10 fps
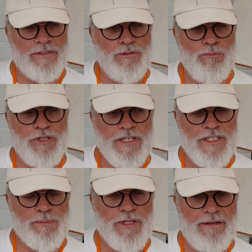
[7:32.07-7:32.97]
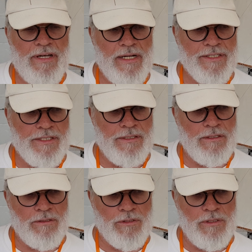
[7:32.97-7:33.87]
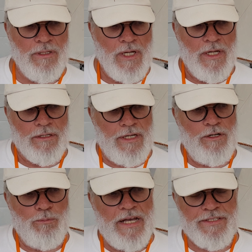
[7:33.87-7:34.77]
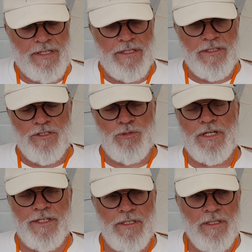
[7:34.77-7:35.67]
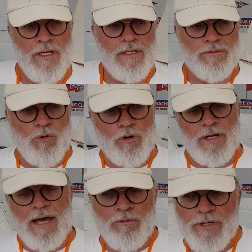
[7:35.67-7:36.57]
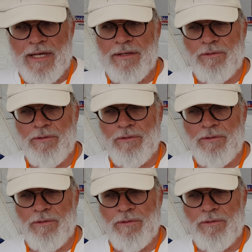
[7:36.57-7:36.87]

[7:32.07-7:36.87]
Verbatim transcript: du modélisme naval, qui est le bassin des Tuileries. Donc là, on a